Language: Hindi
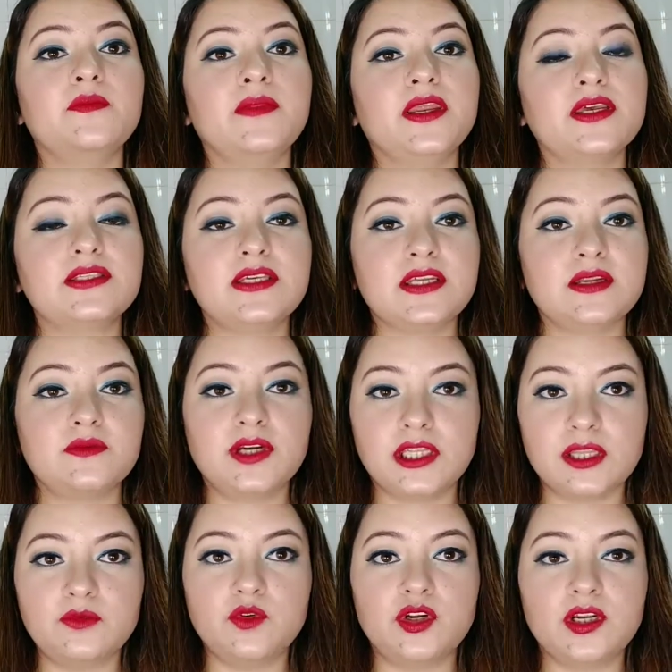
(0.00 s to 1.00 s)
मेरा सीरम
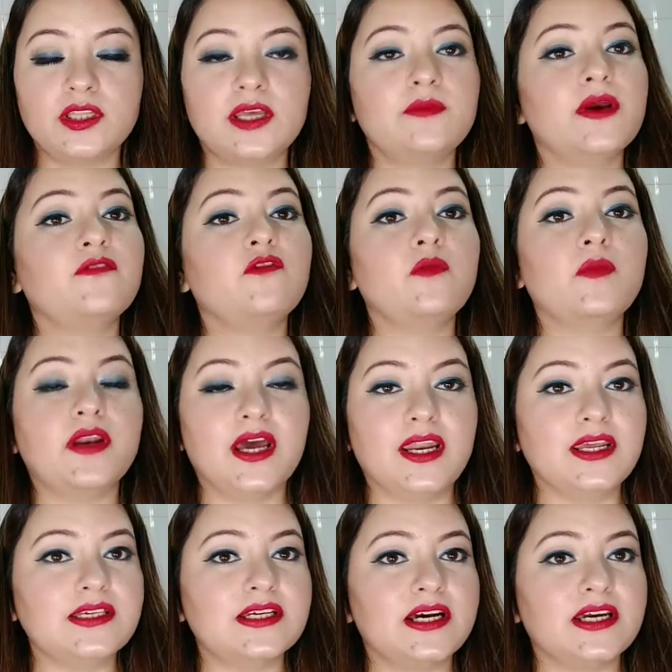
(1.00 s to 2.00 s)
ख़त्म हो रहा था मैं वो
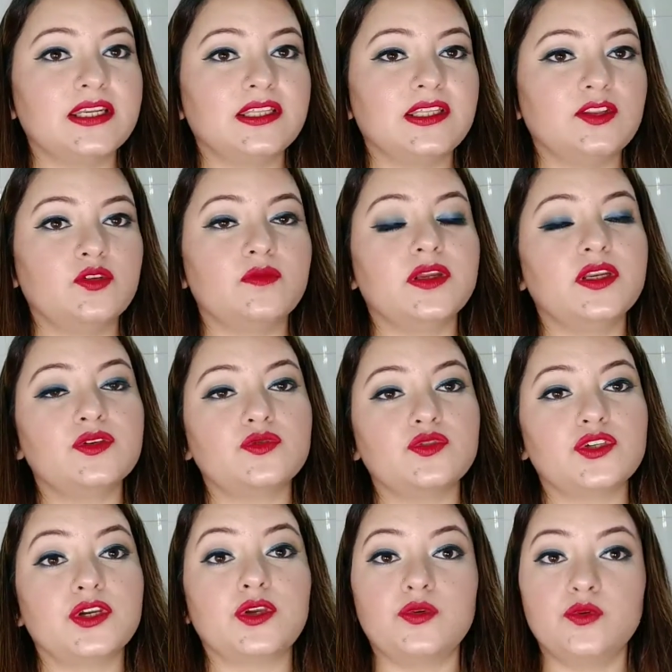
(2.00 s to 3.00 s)
बनाने जा रही थी तो मैंने
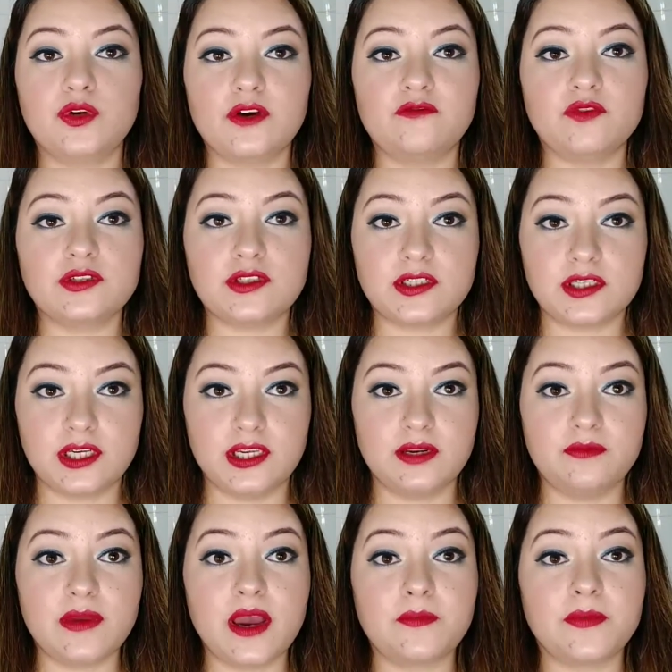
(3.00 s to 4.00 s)
सोचा क्यों ना वो
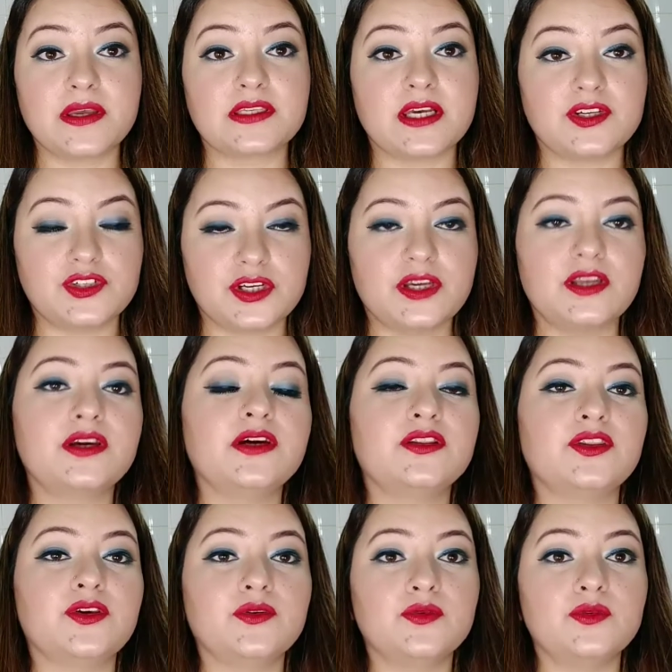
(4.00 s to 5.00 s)
सीरम मैं आपके साथ शेयर
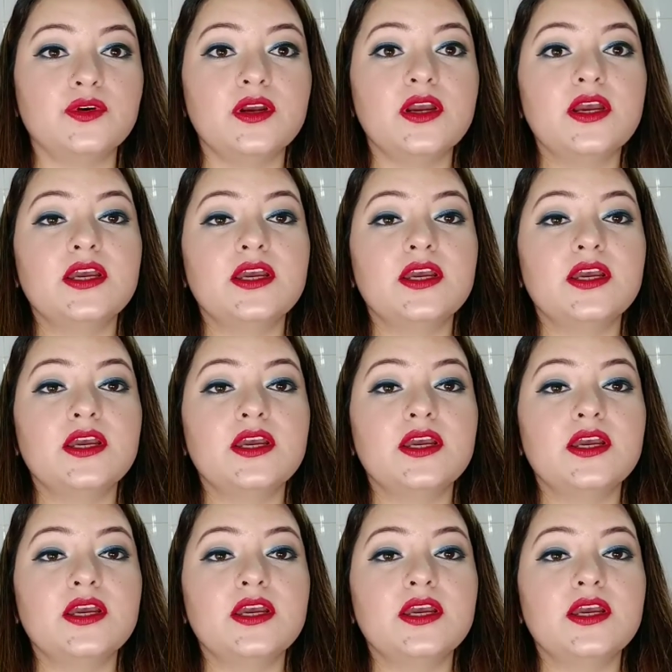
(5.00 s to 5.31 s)
करती हूँ